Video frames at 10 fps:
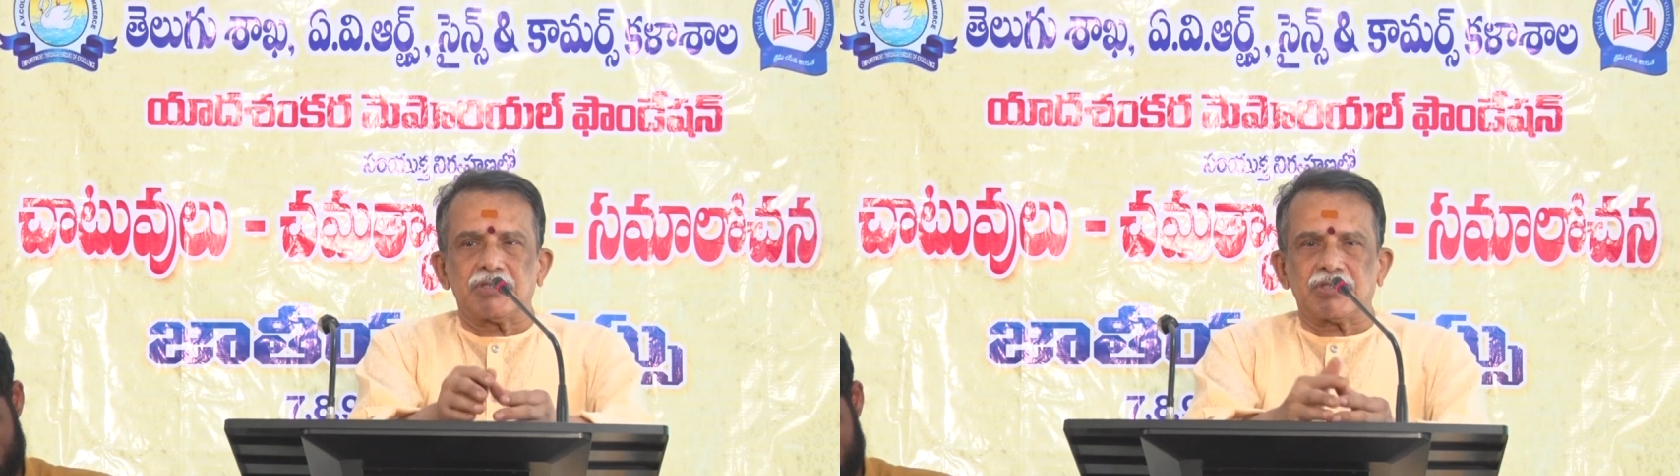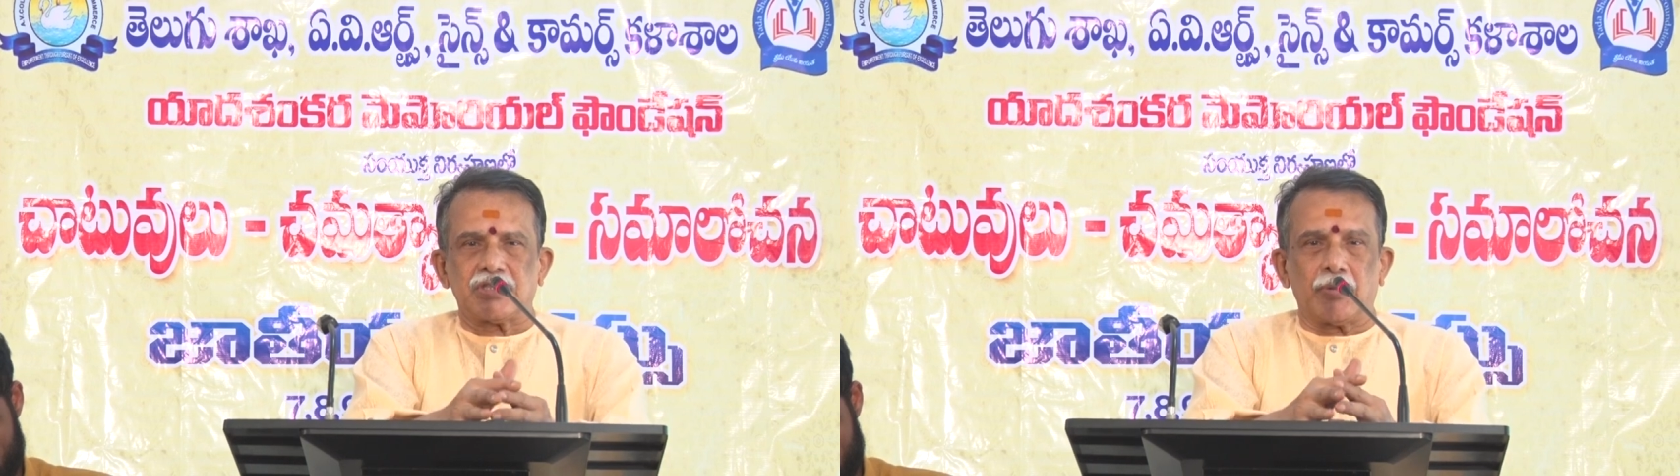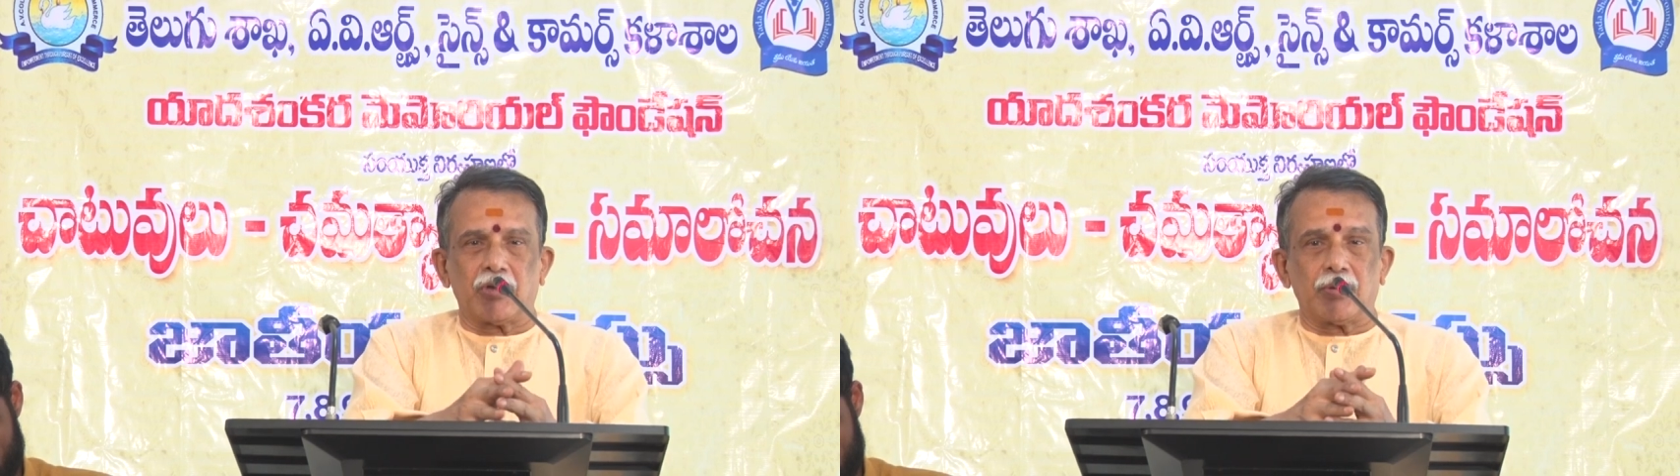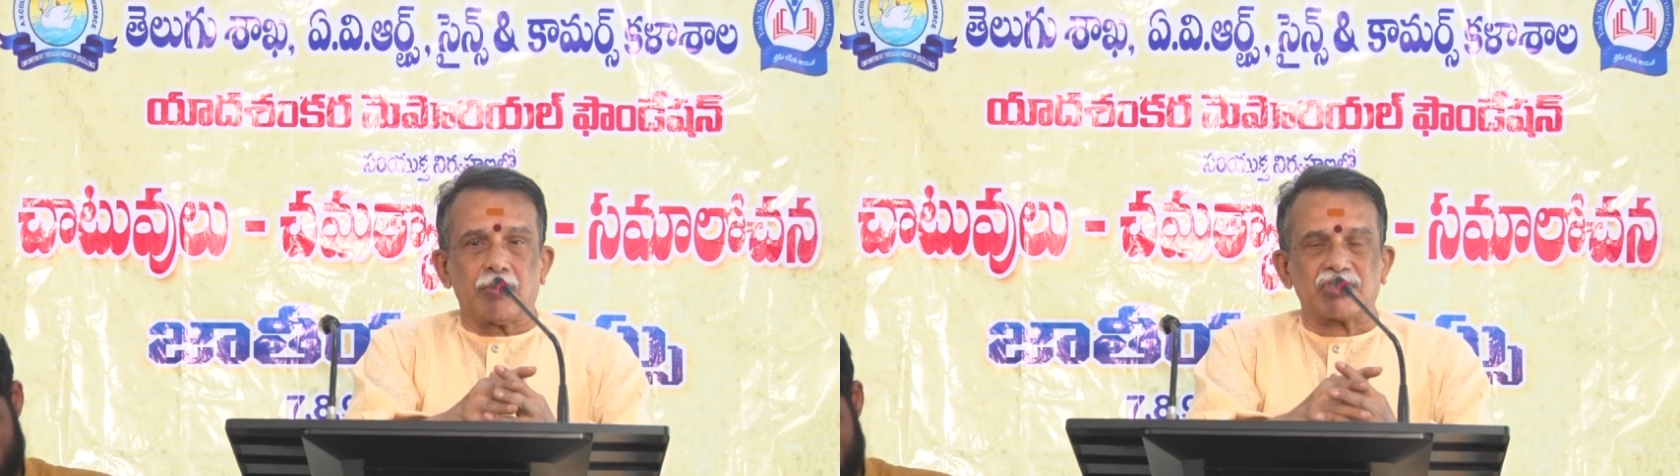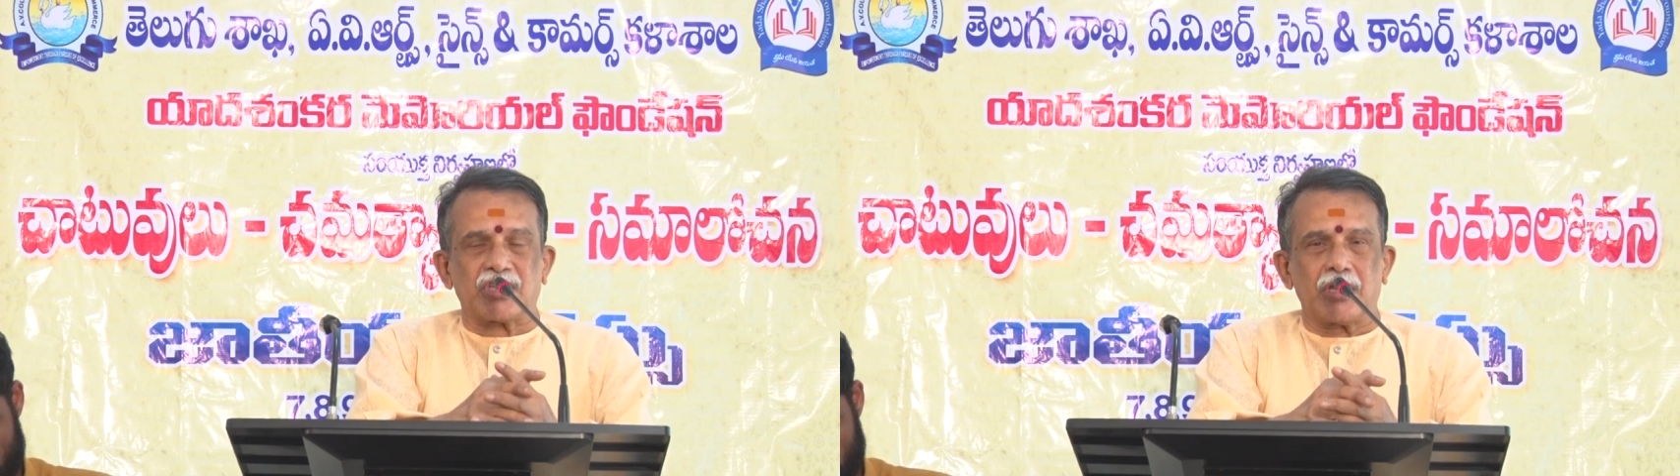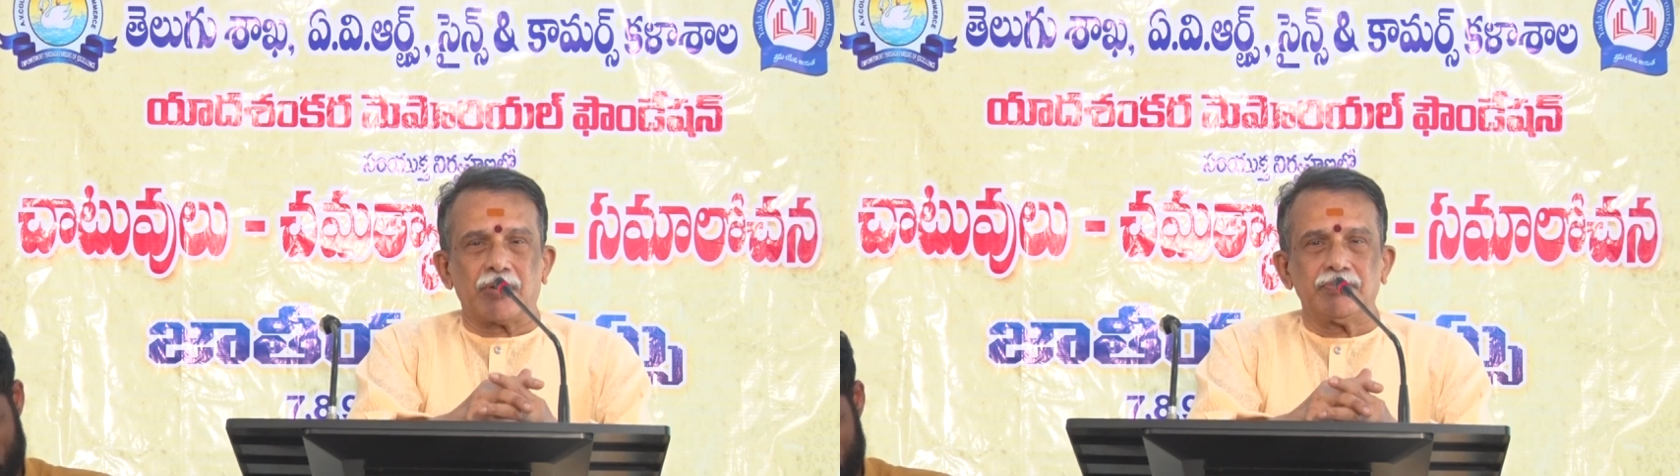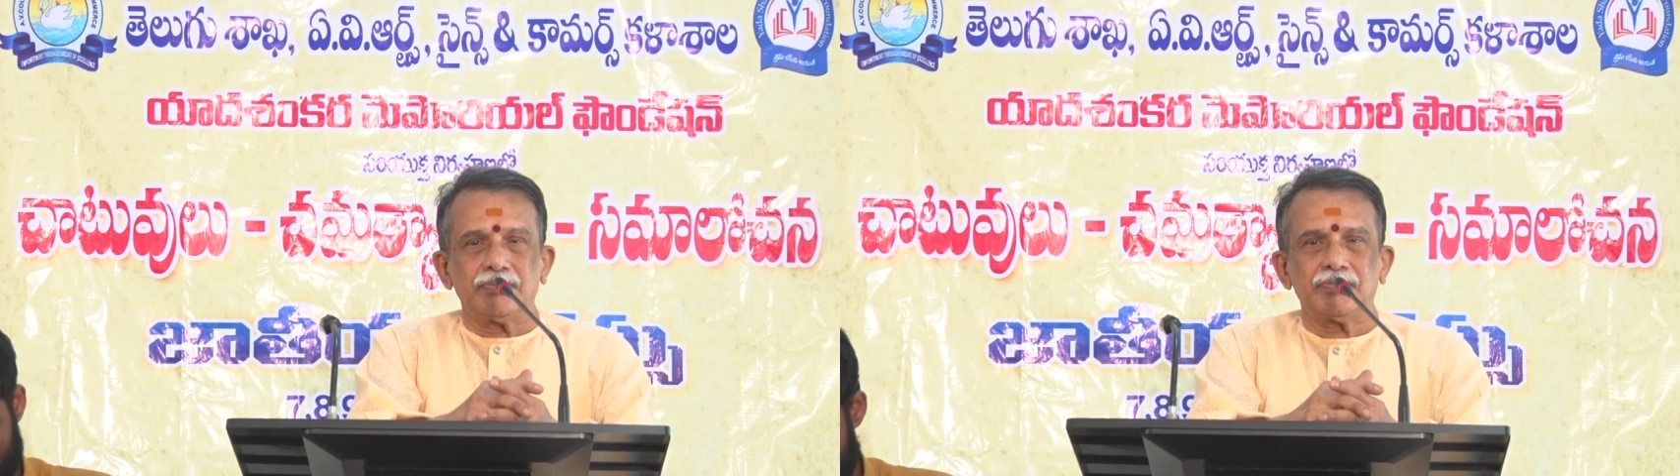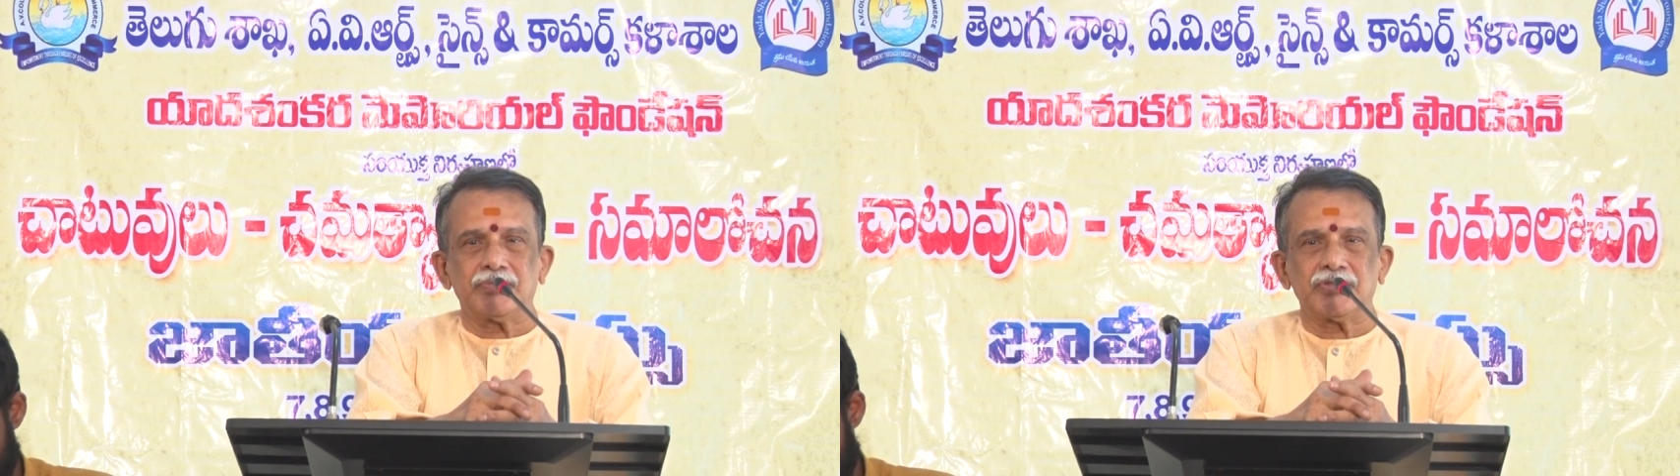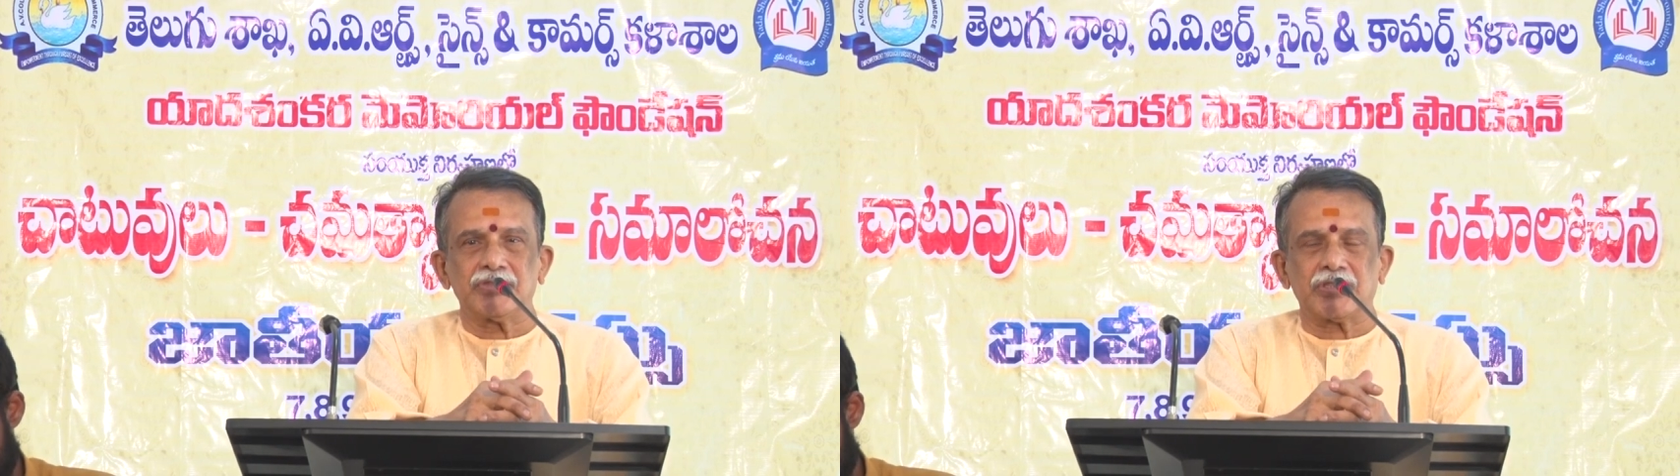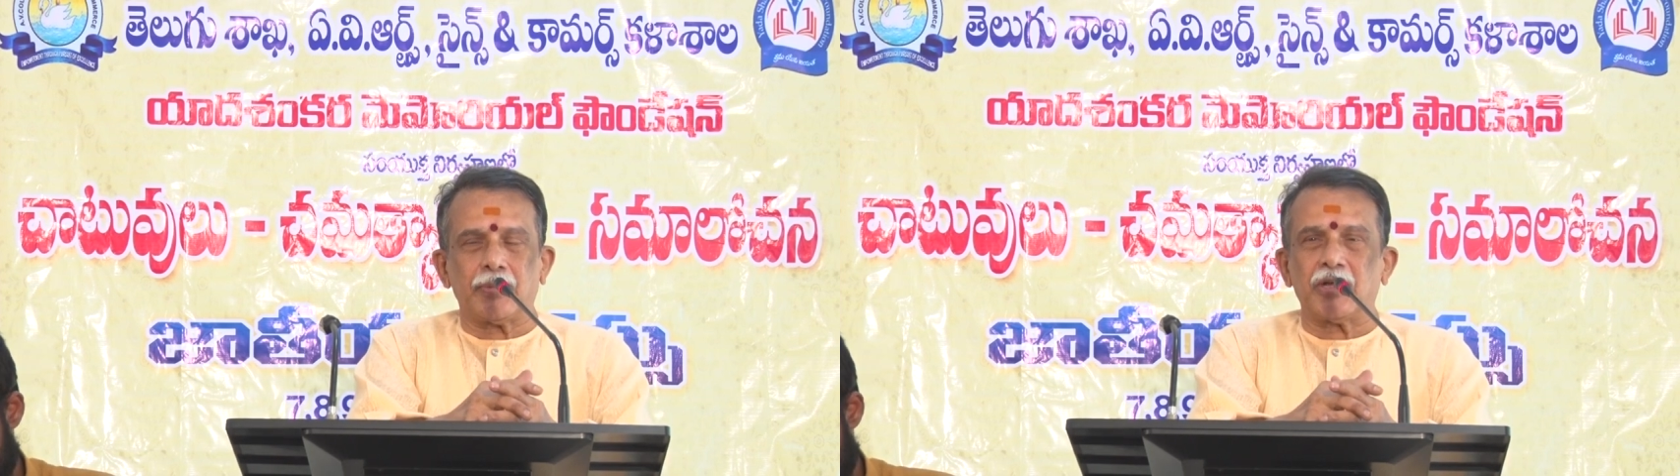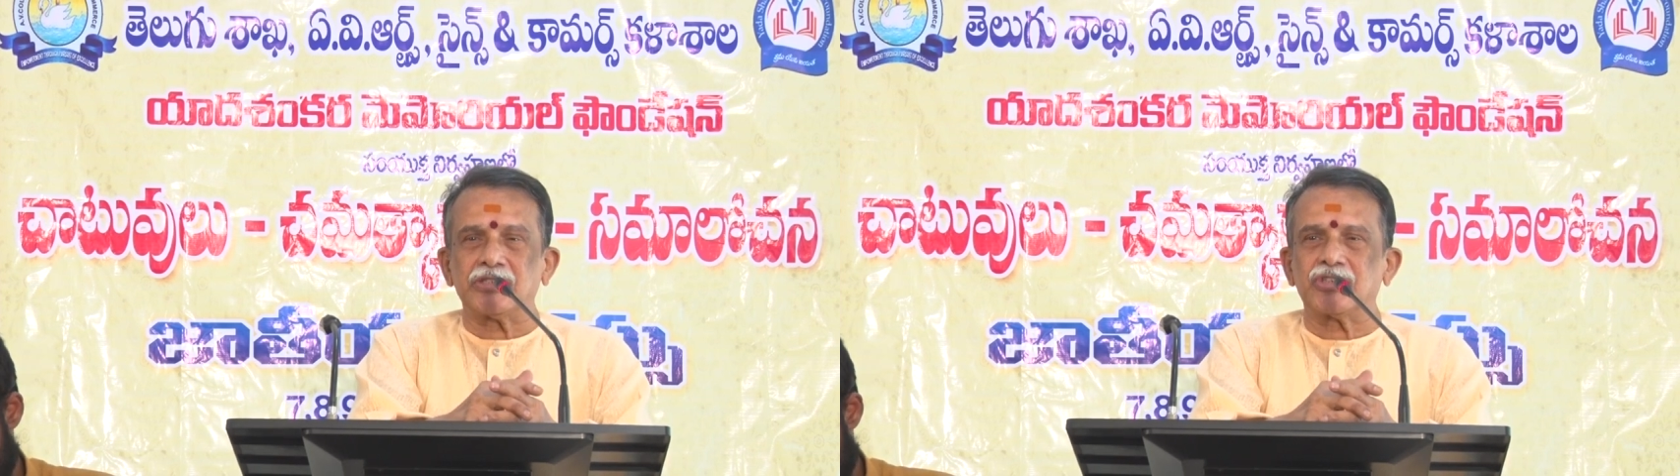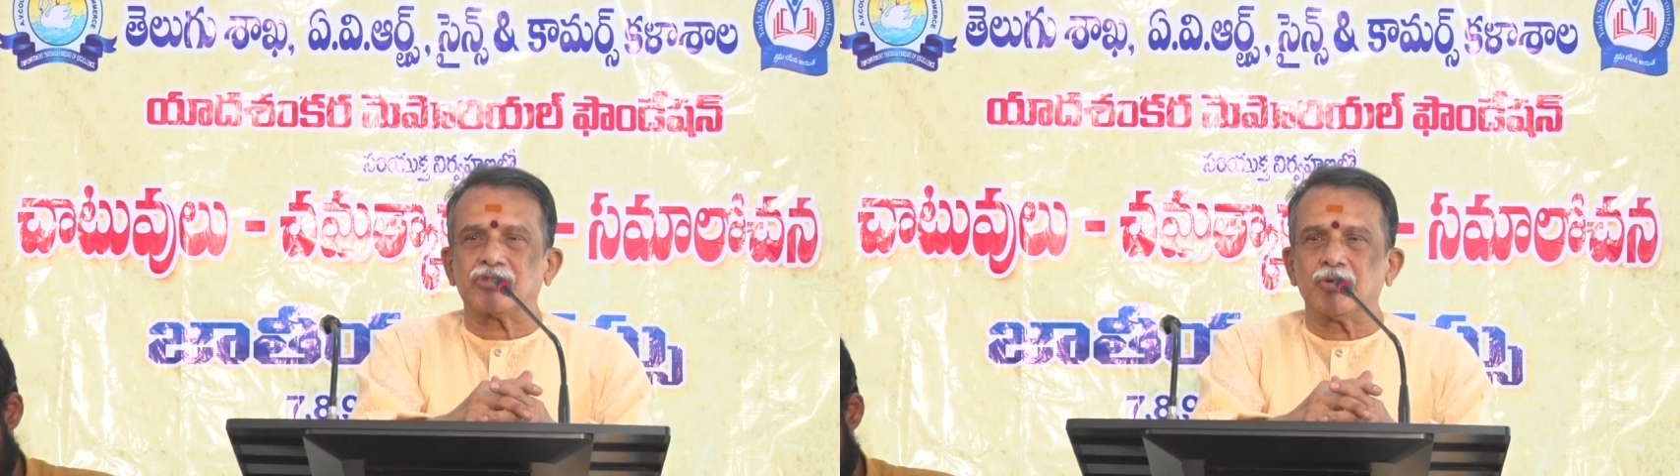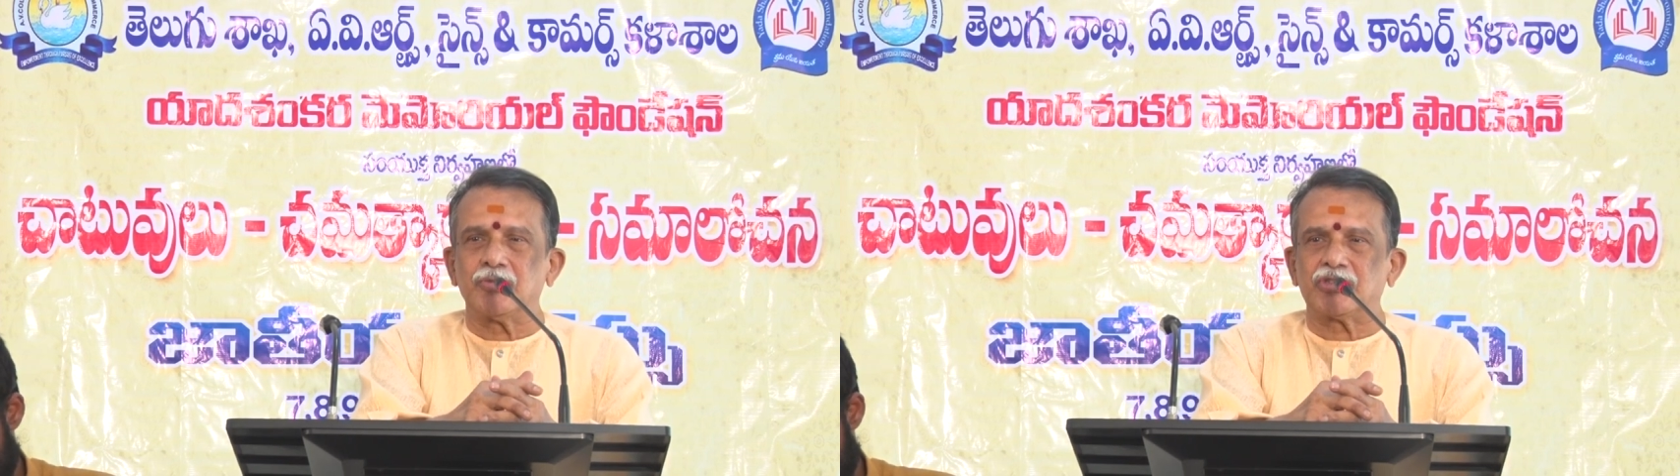సభకు నమస్కారం సభాధ్యక్షుడు